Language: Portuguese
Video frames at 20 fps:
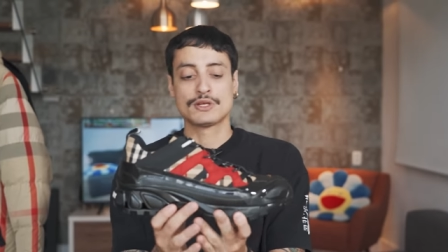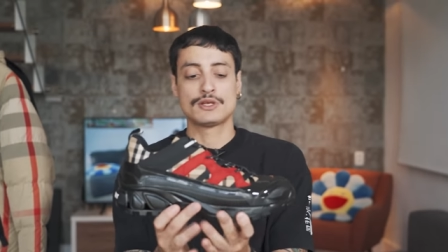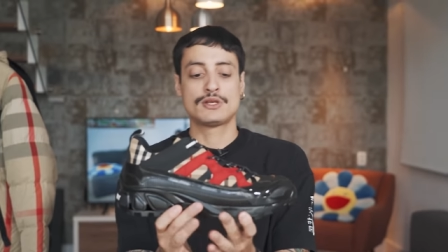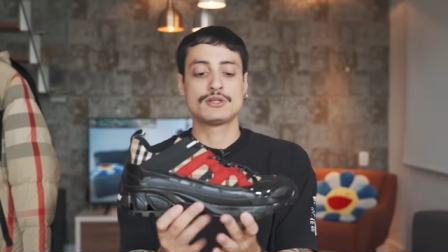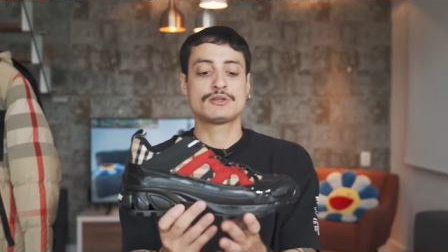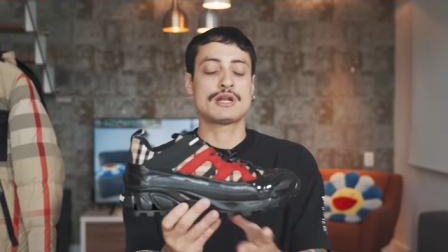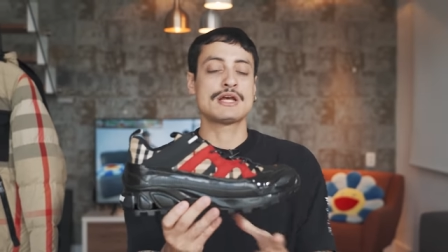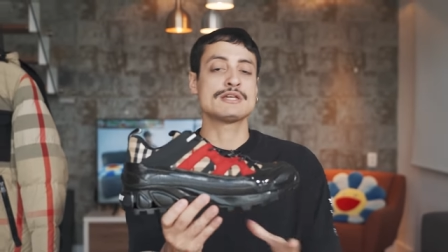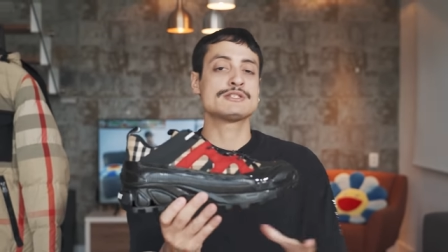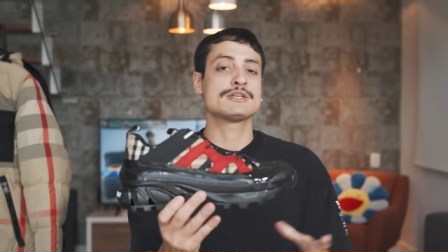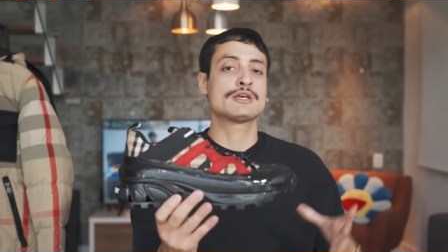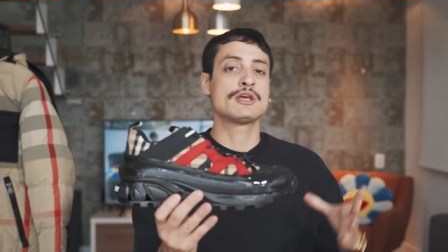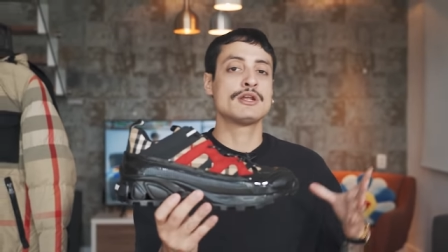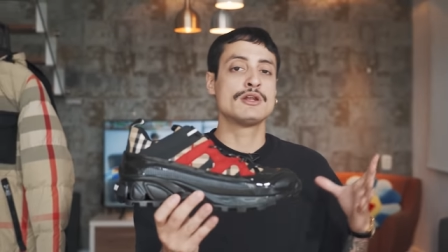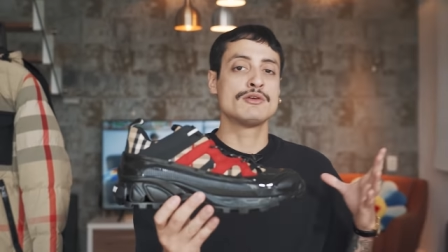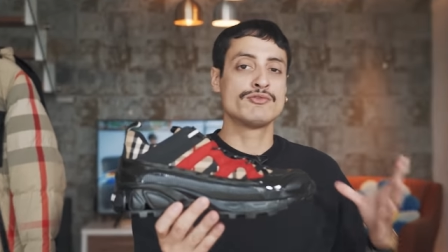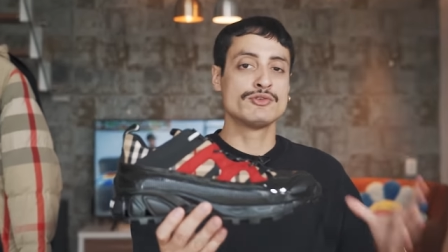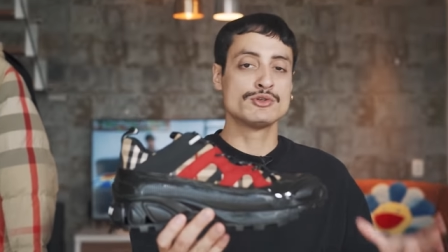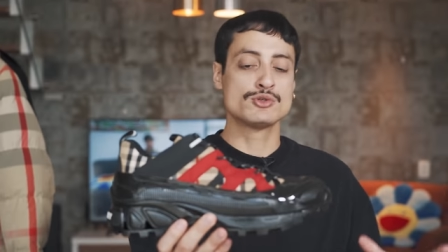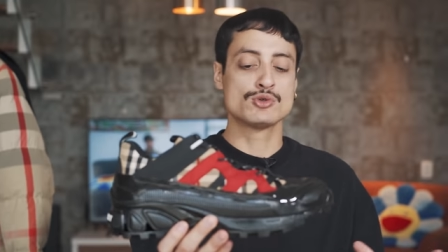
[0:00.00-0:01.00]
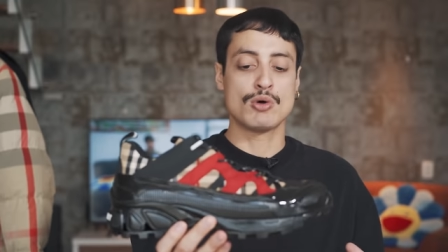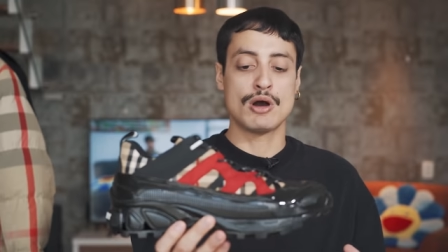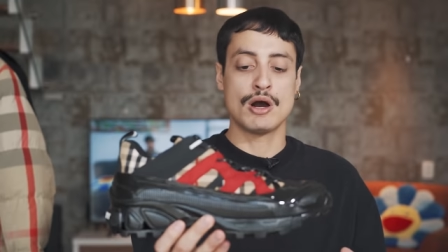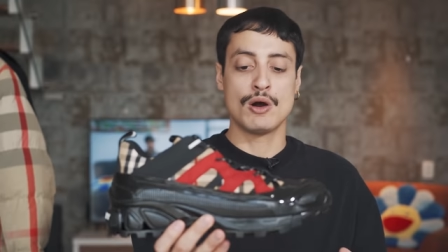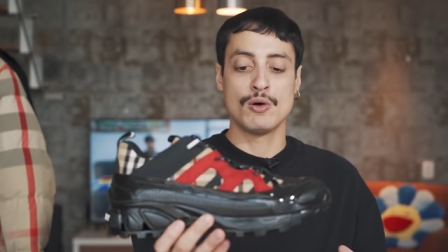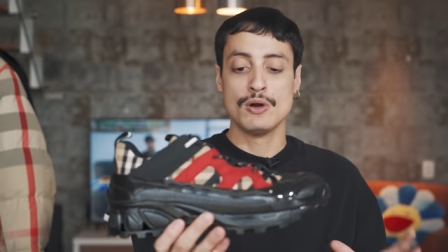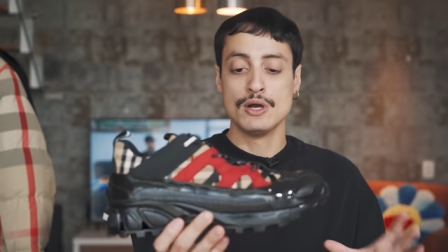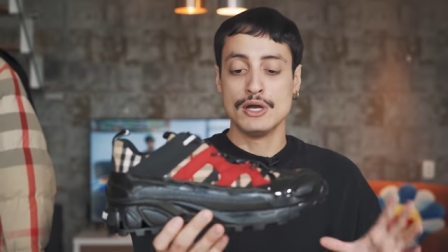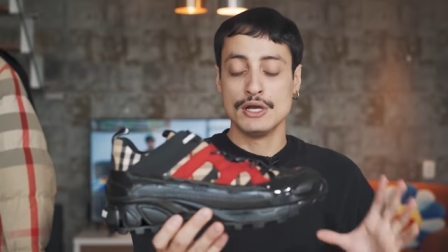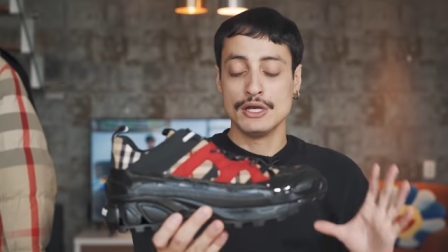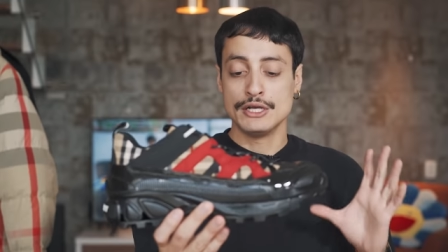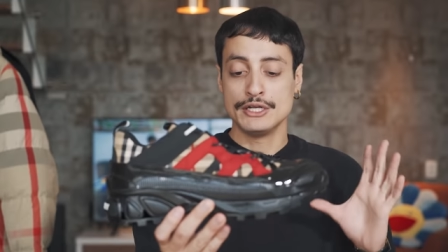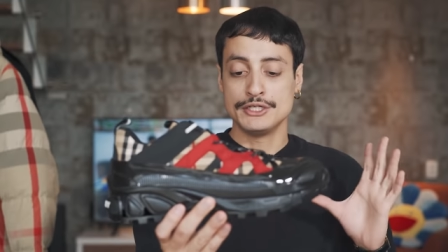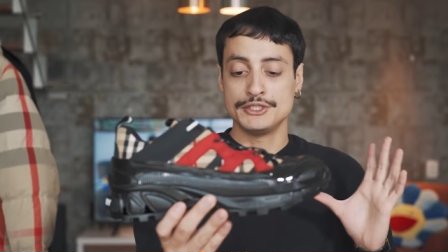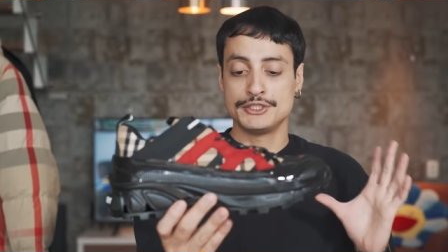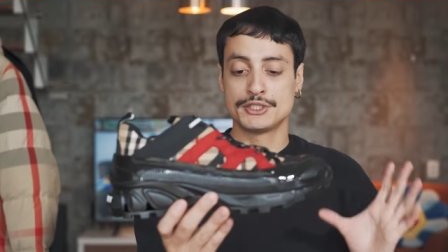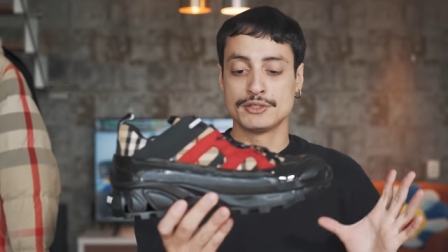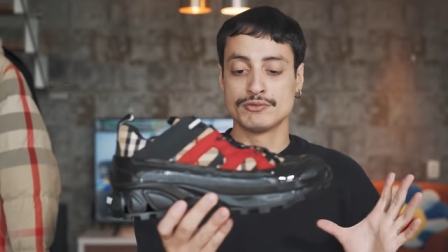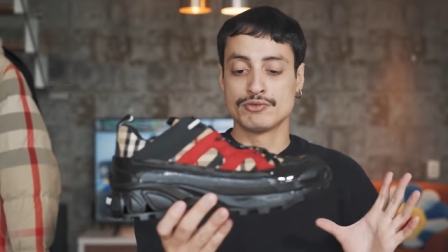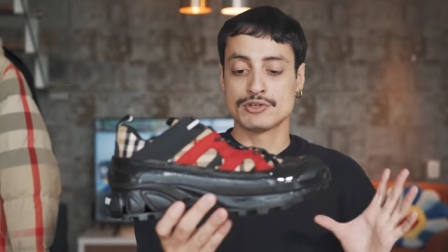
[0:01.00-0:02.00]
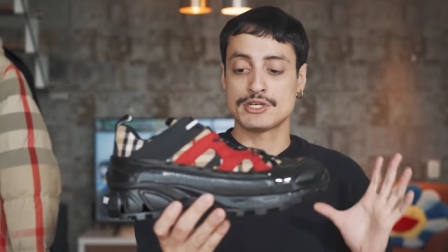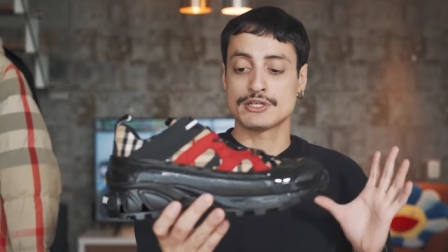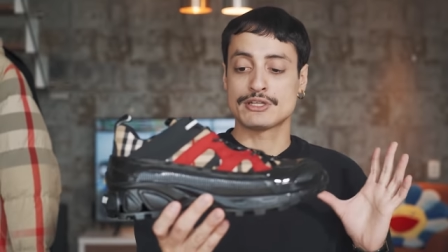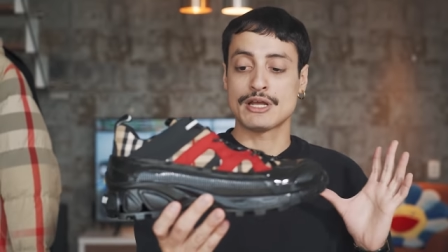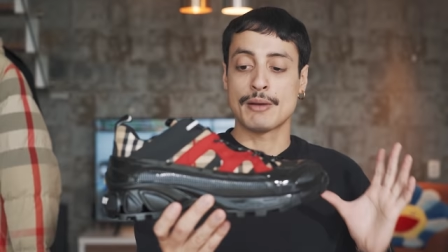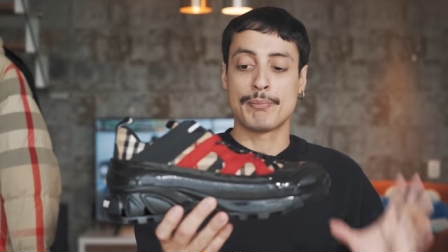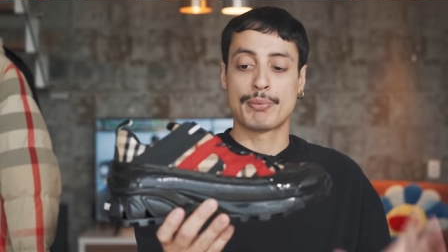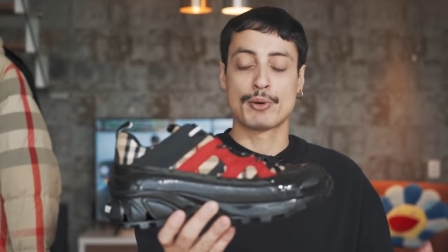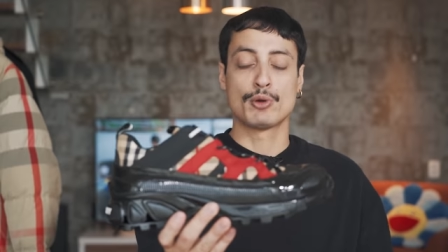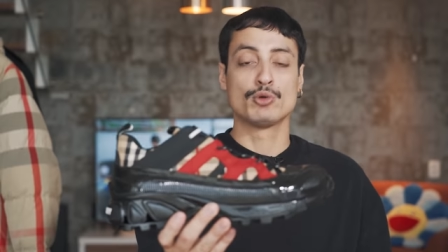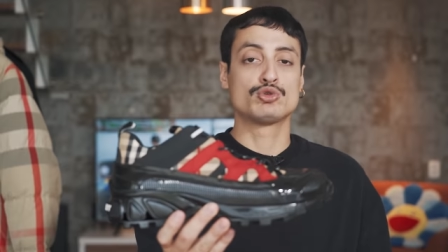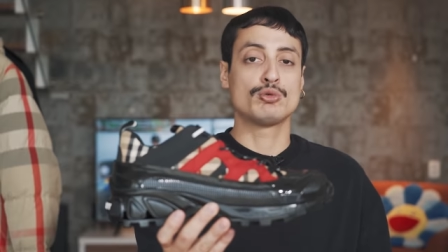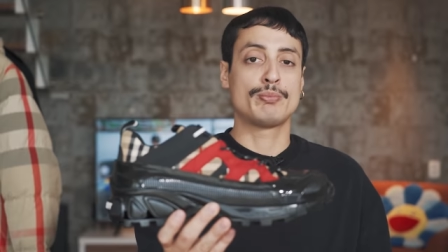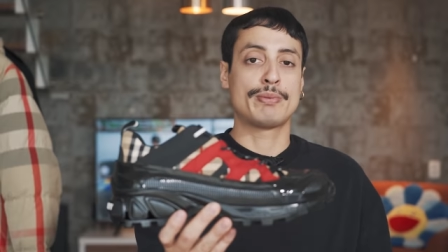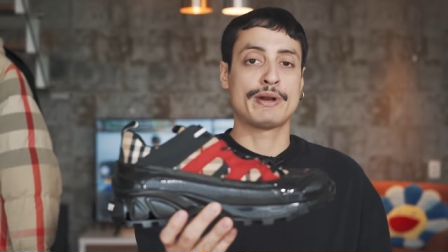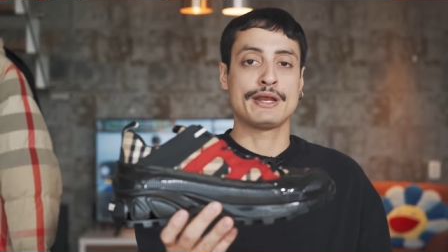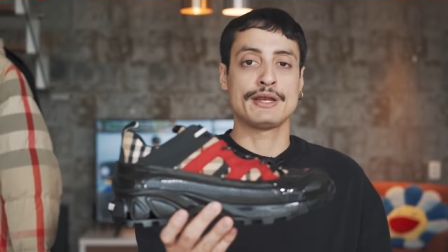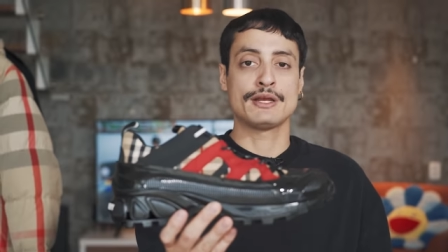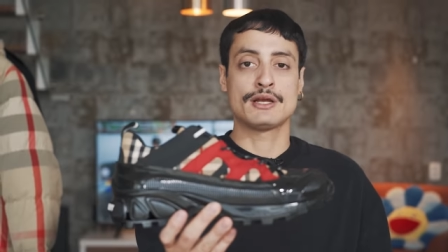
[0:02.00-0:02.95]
que traz aquele visual de que você está pronto para